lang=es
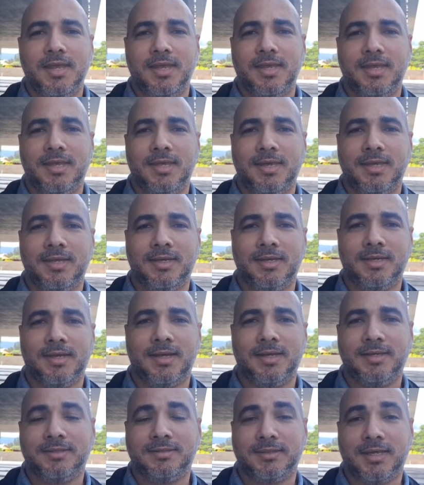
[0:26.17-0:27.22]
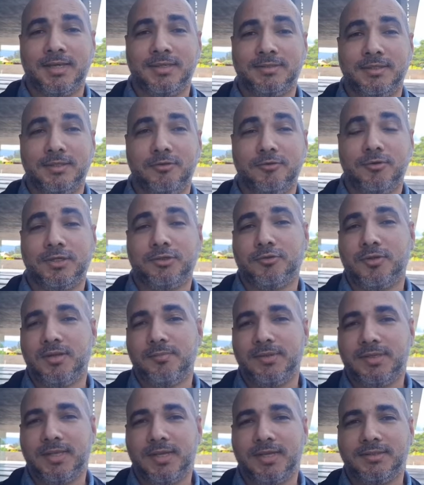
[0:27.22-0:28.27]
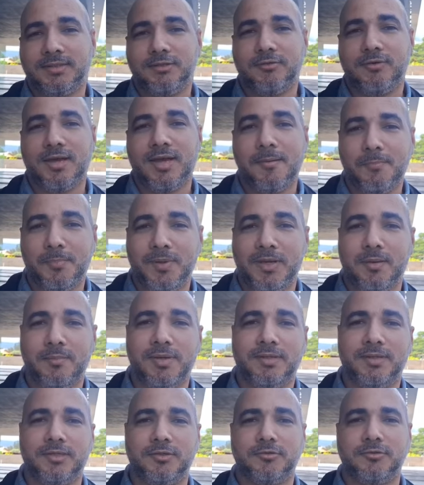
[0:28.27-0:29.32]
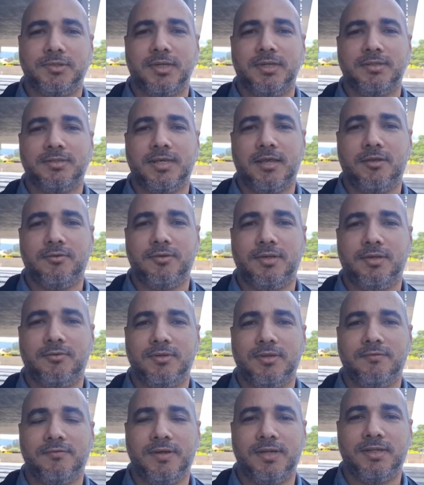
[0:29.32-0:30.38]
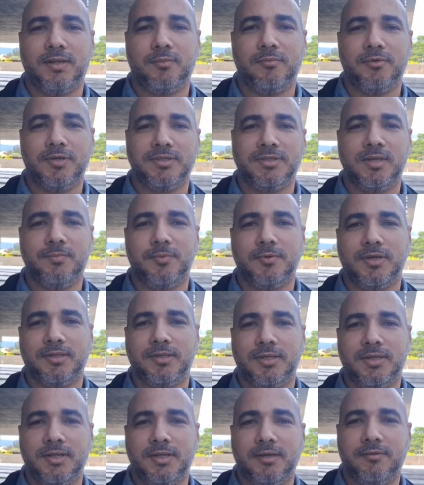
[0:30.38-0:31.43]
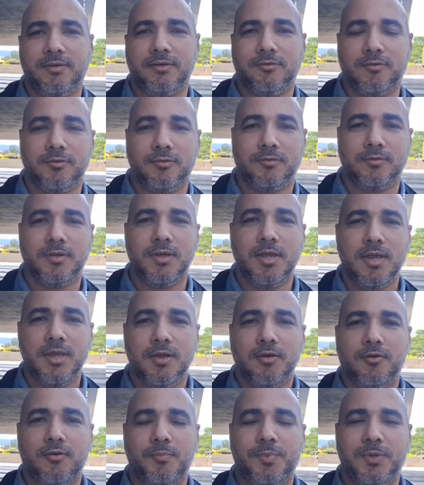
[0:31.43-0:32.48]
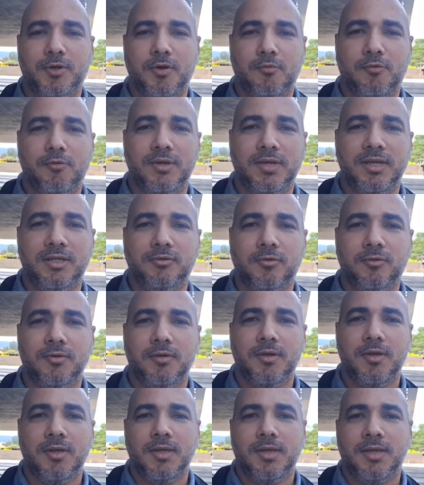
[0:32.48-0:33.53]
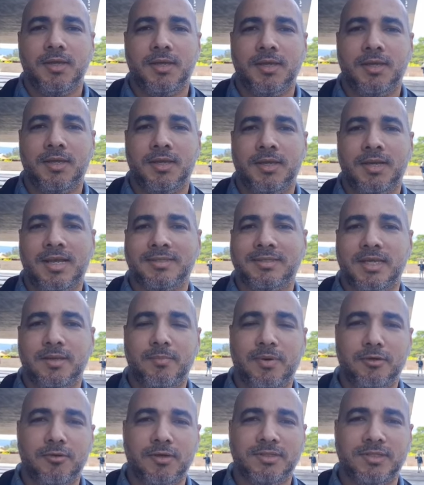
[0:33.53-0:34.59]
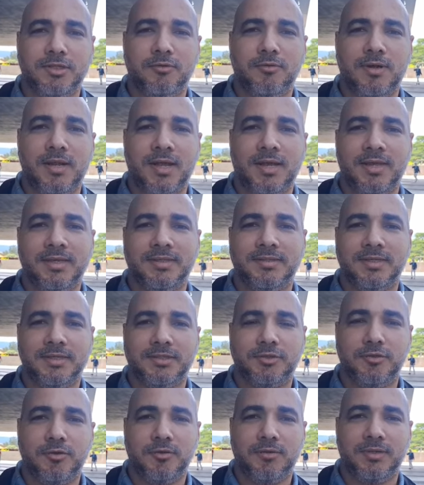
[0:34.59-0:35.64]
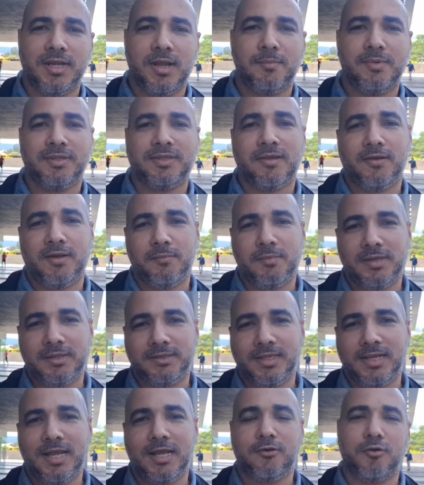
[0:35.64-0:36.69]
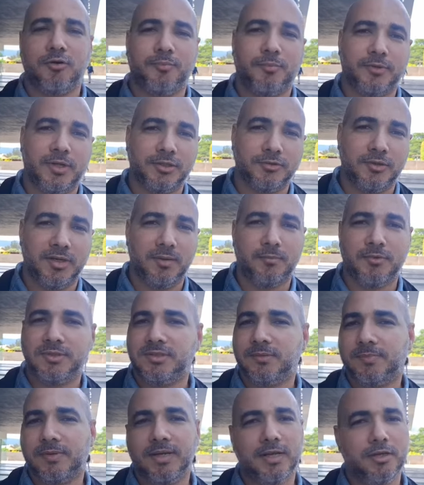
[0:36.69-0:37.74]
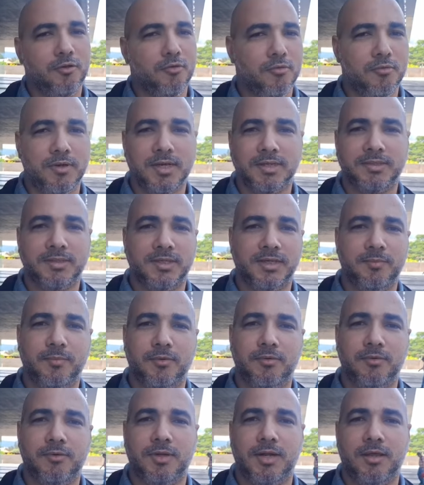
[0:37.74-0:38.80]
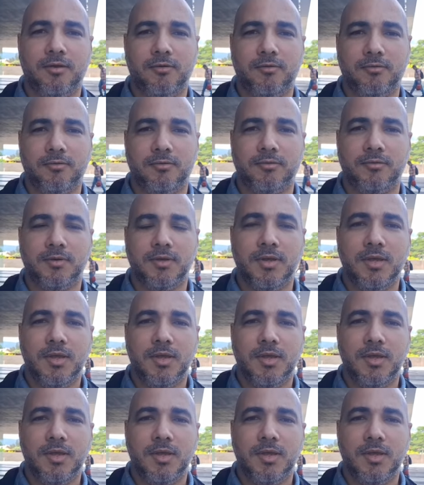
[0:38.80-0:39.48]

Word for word: eh, han, han, sido, estos límites han sido ampliamente socializados en los diferentes municipios que tienen que ver con, con Pico Bonito. Eh, la Ceiba no ha sido la excepción, lamentablemente las corporaciones municipales nunca se han involucrado con,